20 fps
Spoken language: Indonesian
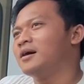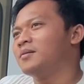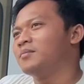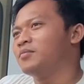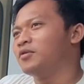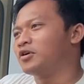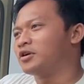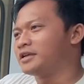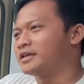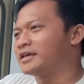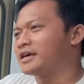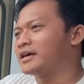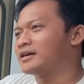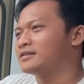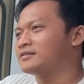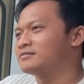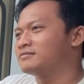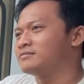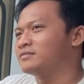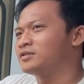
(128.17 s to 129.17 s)
bodi yang
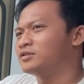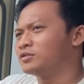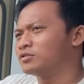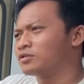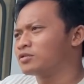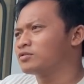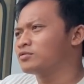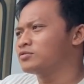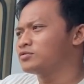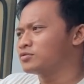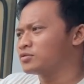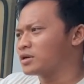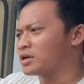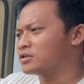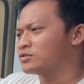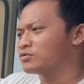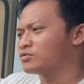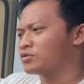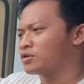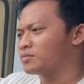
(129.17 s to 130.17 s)
menurutku juga
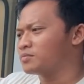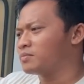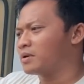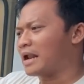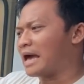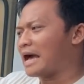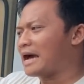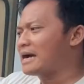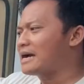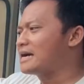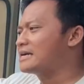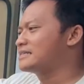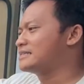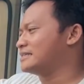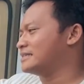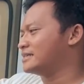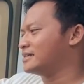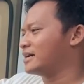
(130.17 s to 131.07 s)
cukup langka sih